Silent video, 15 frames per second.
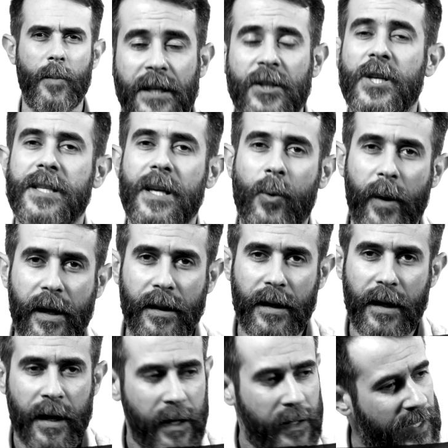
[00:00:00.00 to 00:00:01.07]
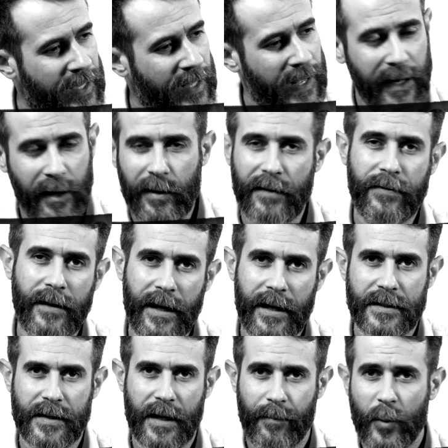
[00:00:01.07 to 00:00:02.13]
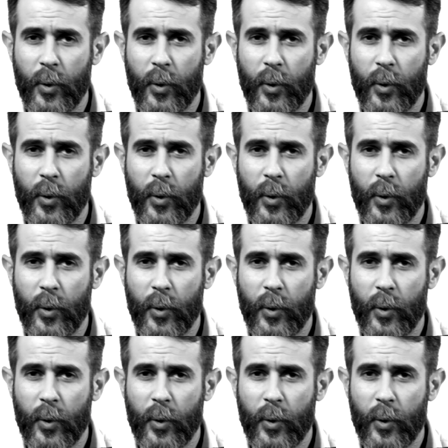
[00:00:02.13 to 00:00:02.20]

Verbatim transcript: Decisi quindi di creare una finestra,